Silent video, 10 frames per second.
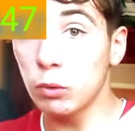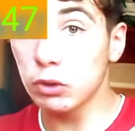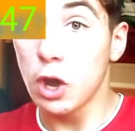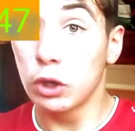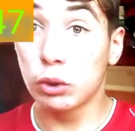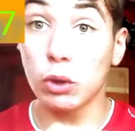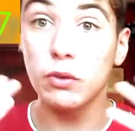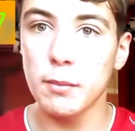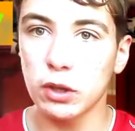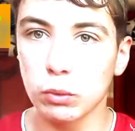vous montre de
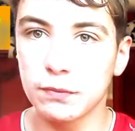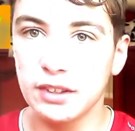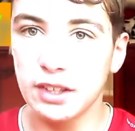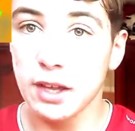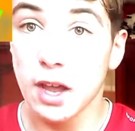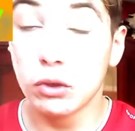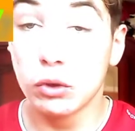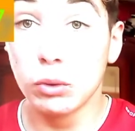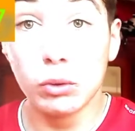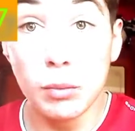transformation physique
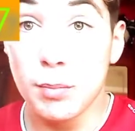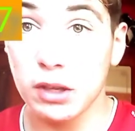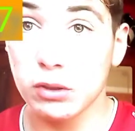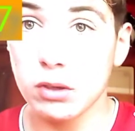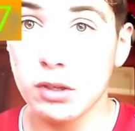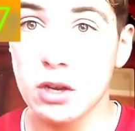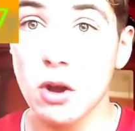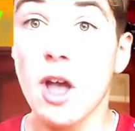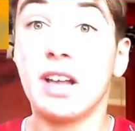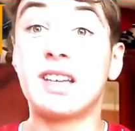de, personnes,
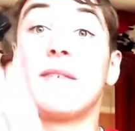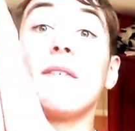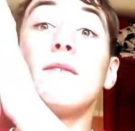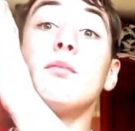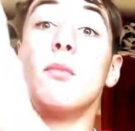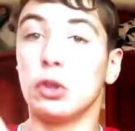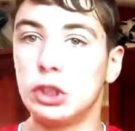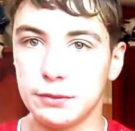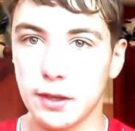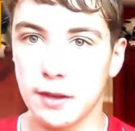d'accord, ça va vous
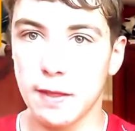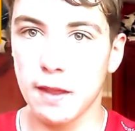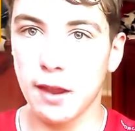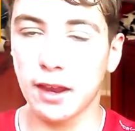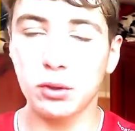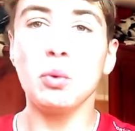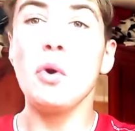motiver. Et